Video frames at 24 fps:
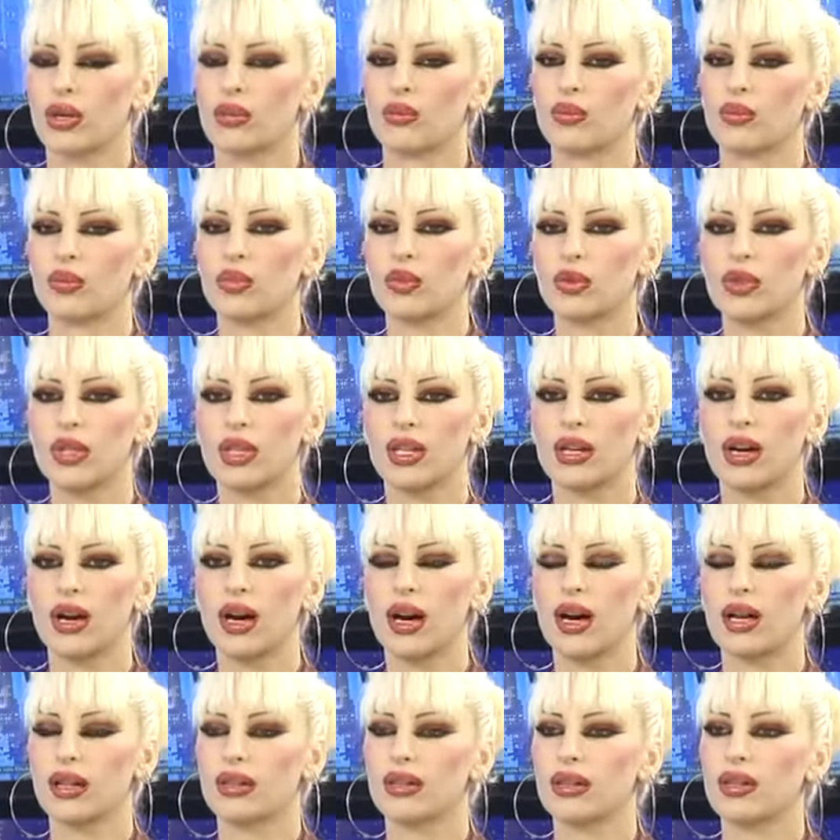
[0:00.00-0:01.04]
Mutlaka
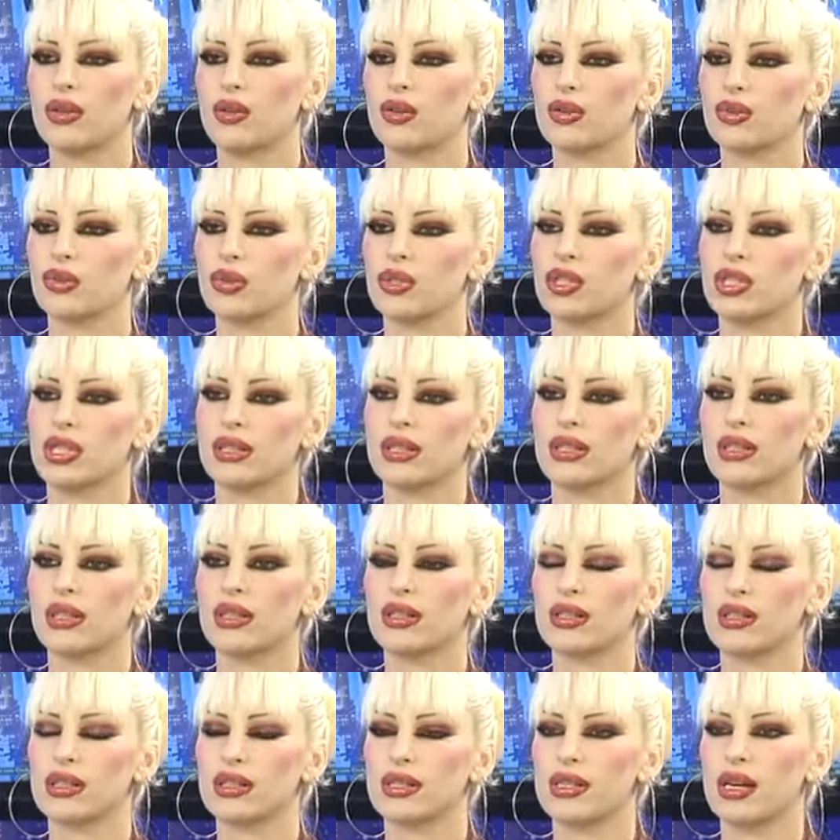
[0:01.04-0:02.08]
Allah onun canını
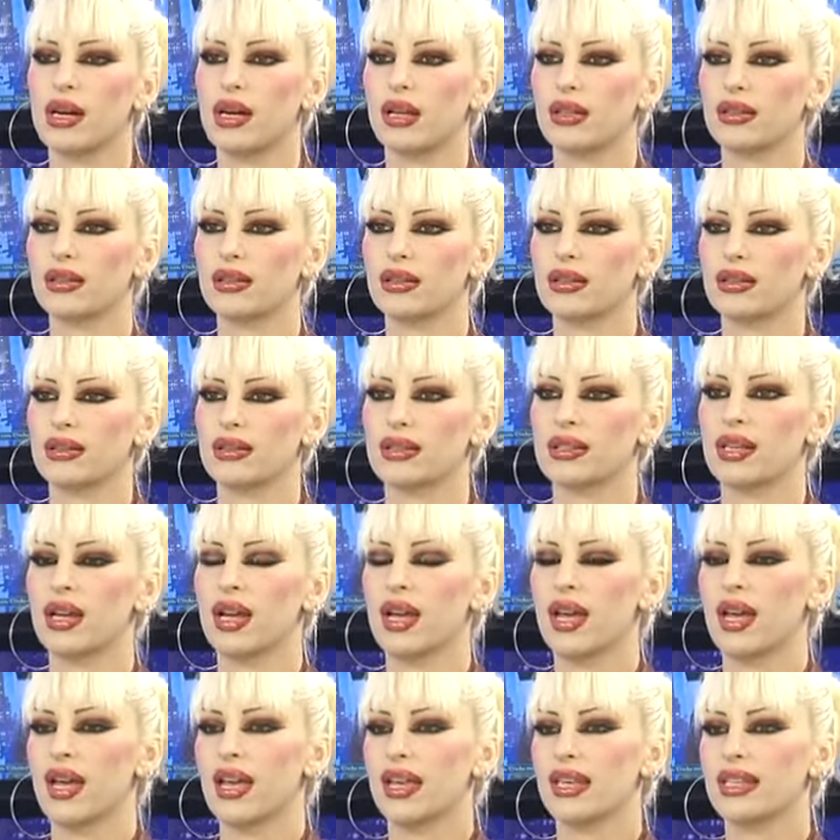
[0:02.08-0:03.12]
alacağı anda alır.
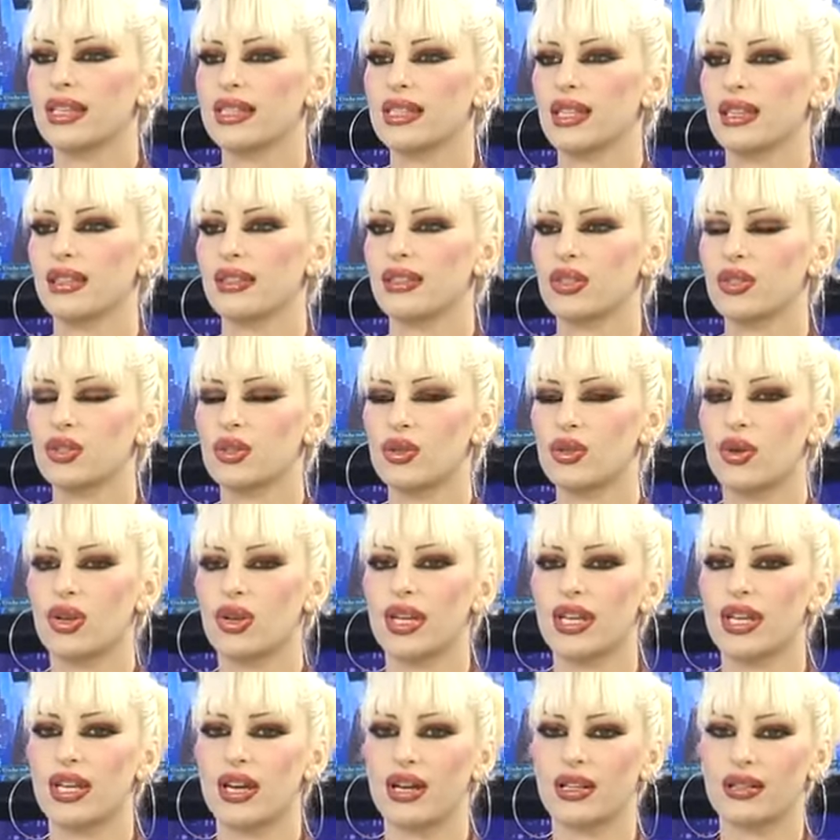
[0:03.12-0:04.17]
İnsanların şöyle
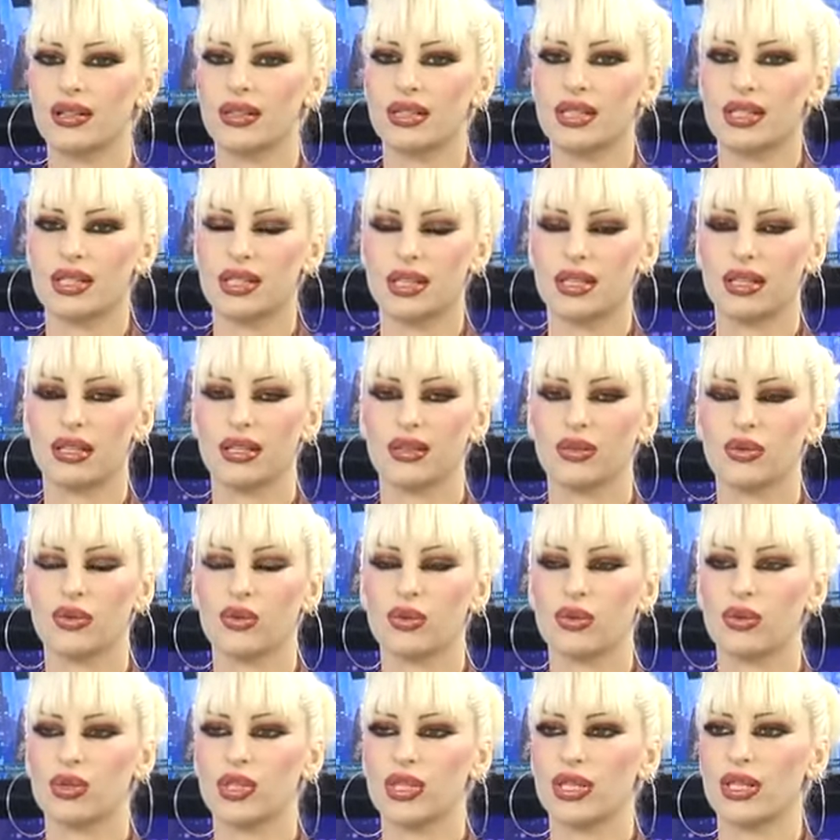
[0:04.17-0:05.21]
yanlış e,
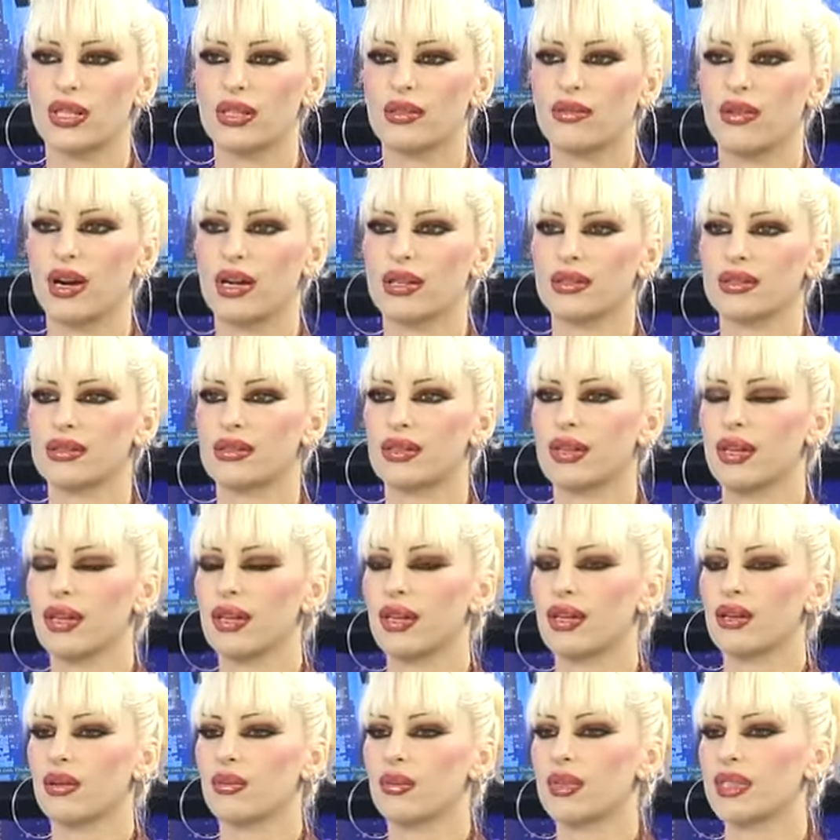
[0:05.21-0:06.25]
düşünceleri vardır.
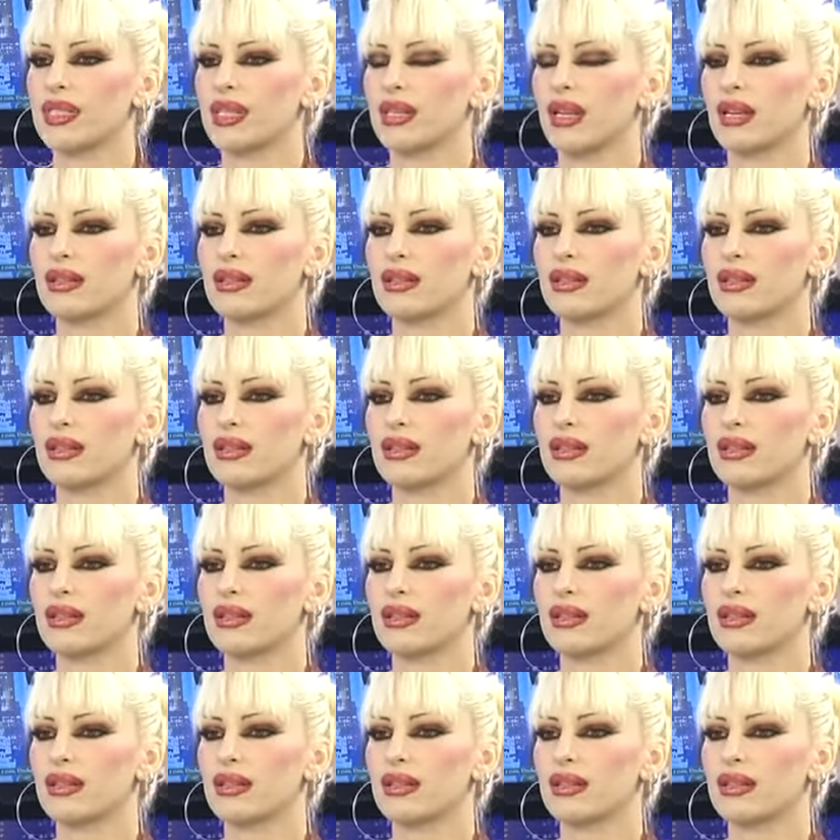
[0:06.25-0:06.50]
Mesela